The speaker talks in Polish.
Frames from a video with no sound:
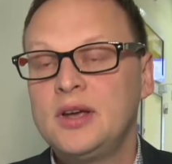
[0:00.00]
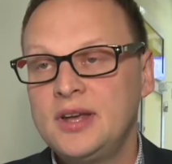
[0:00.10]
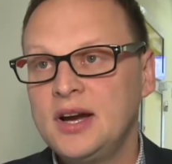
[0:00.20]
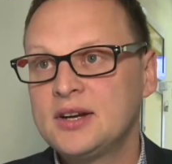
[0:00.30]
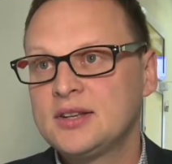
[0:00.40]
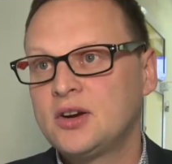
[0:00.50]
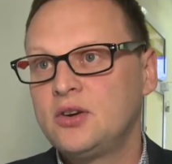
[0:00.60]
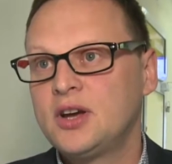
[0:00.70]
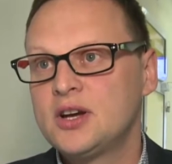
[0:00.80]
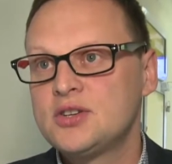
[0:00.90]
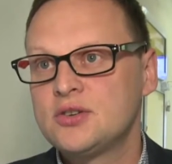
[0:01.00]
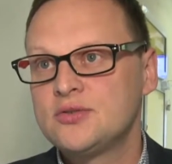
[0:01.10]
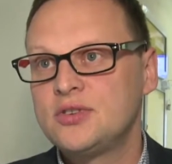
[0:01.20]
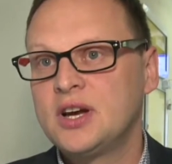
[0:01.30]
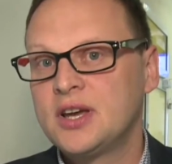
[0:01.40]
jak ta kolejka się
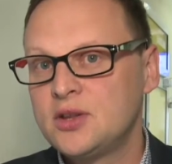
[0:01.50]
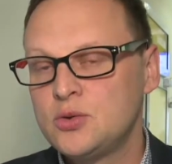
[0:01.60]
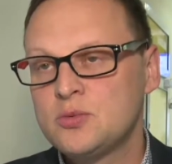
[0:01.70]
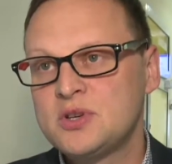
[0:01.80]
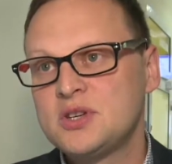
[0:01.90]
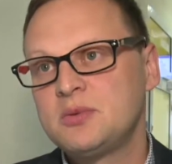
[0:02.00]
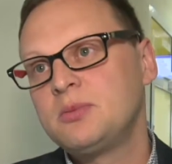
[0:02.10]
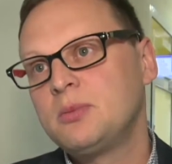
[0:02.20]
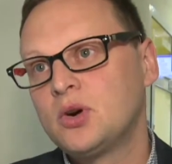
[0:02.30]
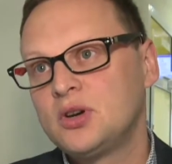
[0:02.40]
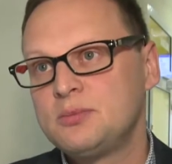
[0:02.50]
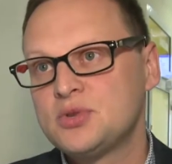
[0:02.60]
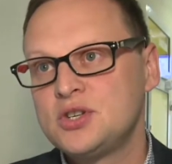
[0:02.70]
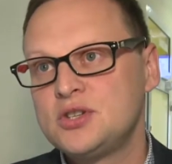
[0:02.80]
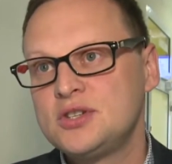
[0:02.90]
rozwija, kiedy już będziemy mogli
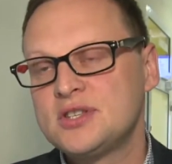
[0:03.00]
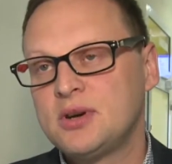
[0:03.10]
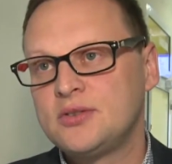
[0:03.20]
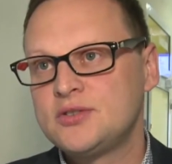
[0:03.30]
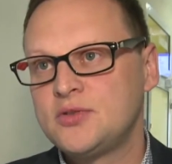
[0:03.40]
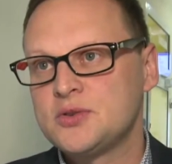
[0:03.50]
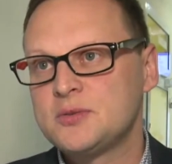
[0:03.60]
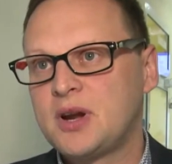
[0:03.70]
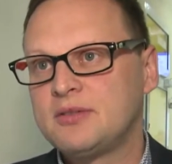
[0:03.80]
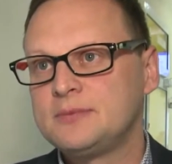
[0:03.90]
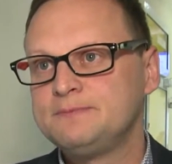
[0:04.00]
przyjść i załatwić swoją sprawę.